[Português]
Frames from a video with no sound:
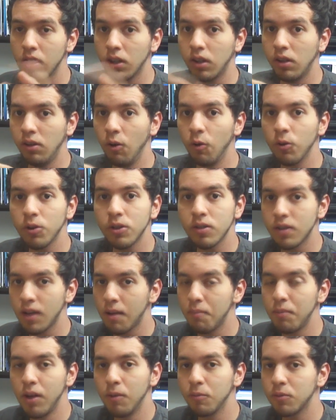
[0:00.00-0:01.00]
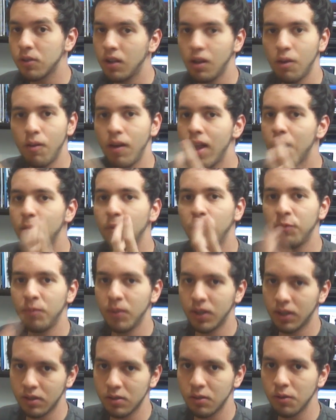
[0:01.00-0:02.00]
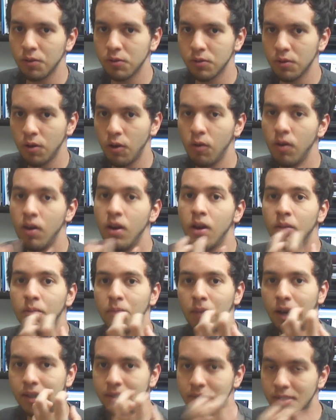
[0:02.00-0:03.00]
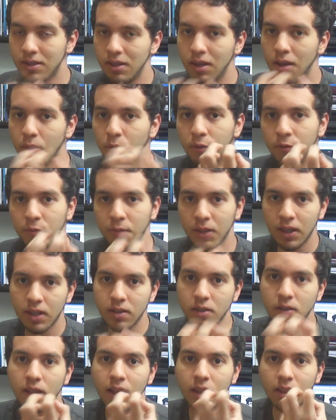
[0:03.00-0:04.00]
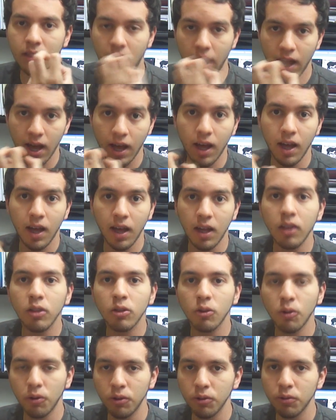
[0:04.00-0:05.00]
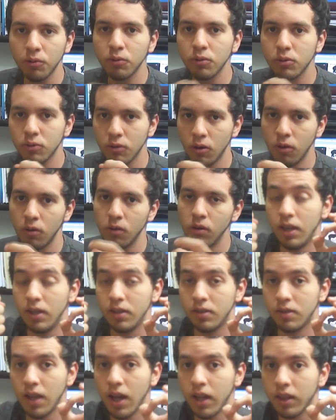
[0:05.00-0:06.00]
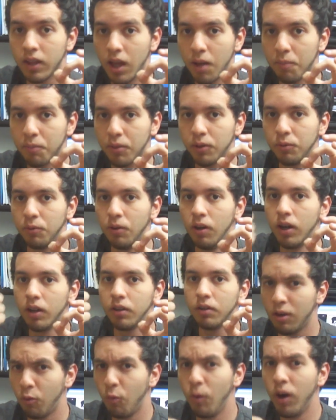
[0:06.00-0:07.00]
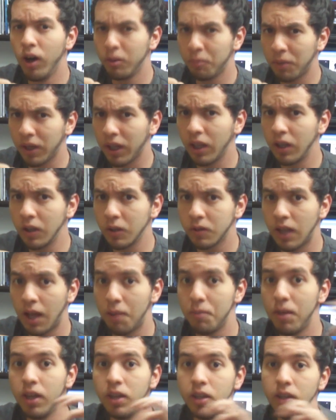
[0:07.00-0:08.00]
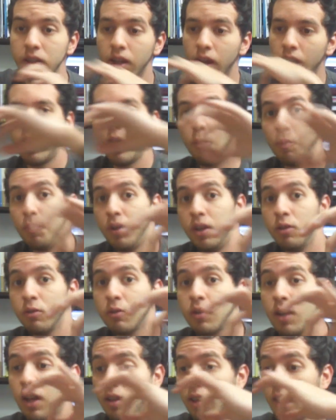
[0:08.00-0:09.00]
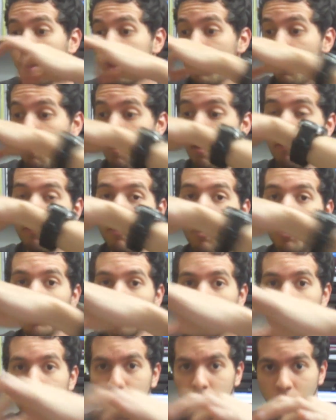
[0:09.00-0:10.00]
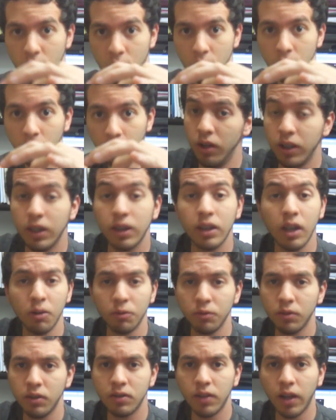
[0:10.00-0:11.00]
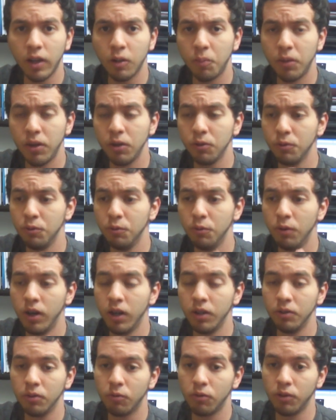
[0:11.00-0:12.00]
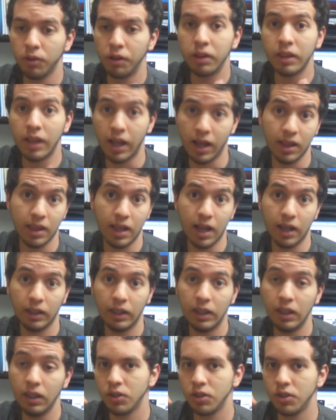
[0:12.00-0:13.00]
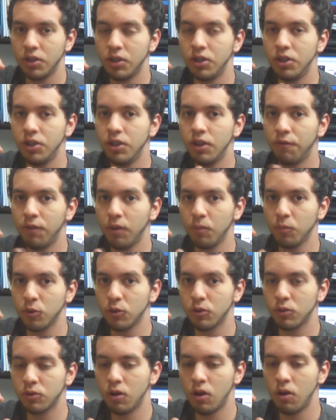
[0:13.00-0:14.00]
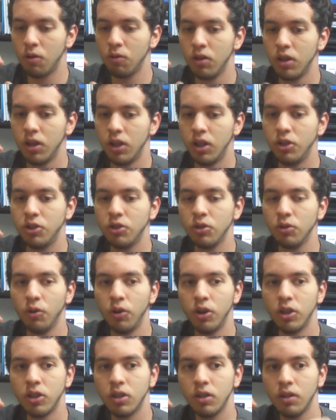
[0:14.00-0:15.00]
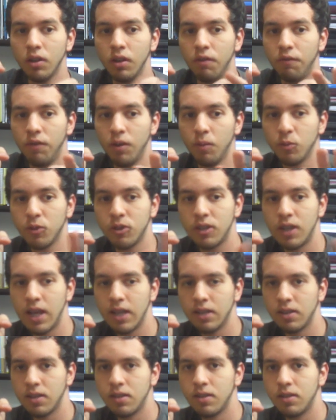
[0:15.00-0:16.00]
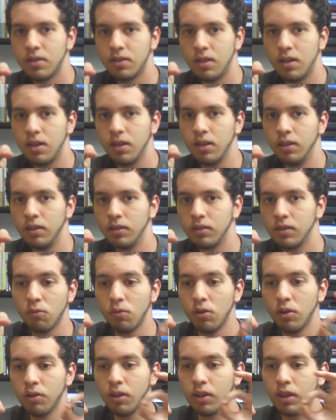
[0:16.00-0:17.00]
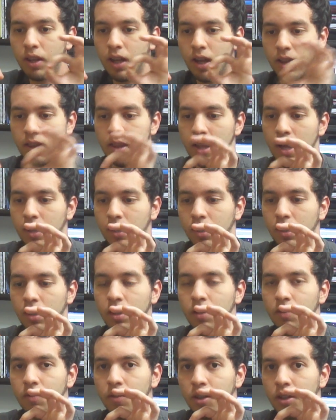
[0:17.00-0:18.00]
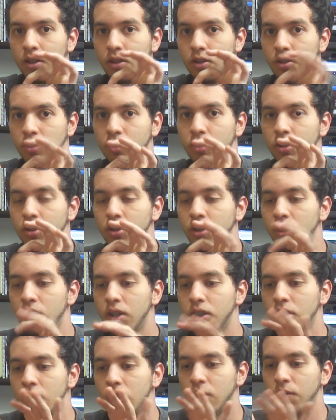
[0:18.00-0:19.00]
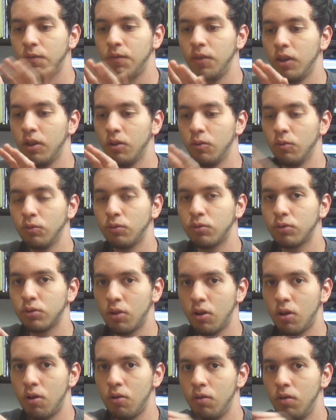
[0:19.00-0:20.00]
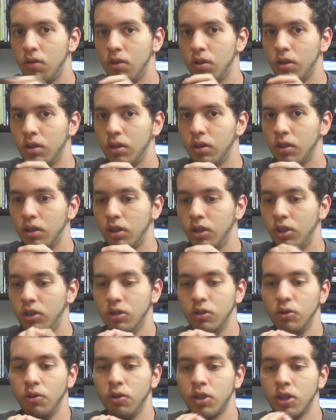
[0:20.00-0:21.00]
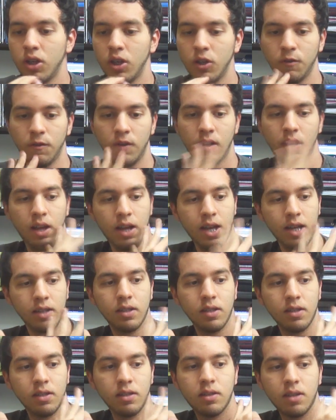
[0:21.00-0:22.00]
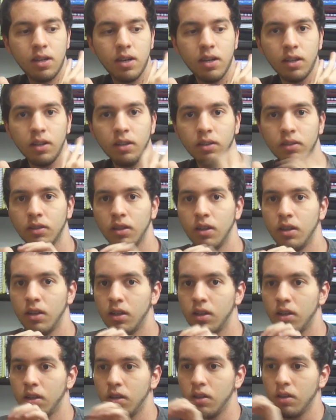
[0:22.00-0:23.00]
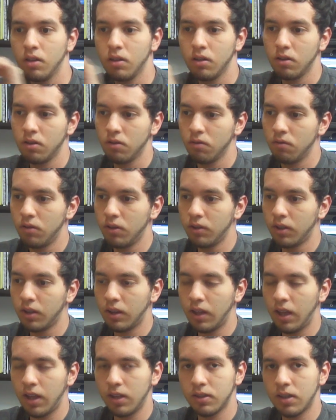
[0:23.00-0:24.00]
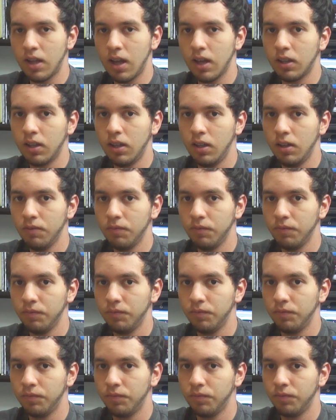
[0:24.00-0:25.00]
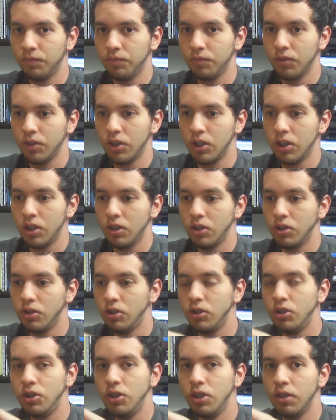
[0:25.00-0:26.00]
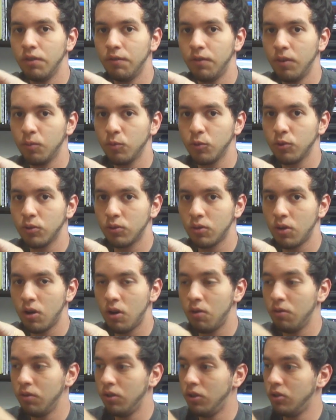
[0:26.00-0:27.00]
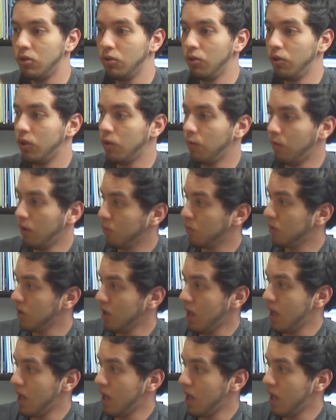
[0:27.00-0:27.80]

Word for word: que hoje sabemos que não é a movimentação do Sol, mas sim a movimentação da Terra em torno do Sol. Em certa época do ano, o ano para quem não sabe ainda é o período que a Terra dá uma volta no Sol. Então, em certo período do ano, quando a Terra está aqui, de dia vemos o Sol e de noite vemos essas estrelas. Quando a Terra está aqui, de dia a gente vê o Sol e de noite a gente vê essas estrelas. Quando a Terra está aqui, de dia vemos o Sol e de noite vemos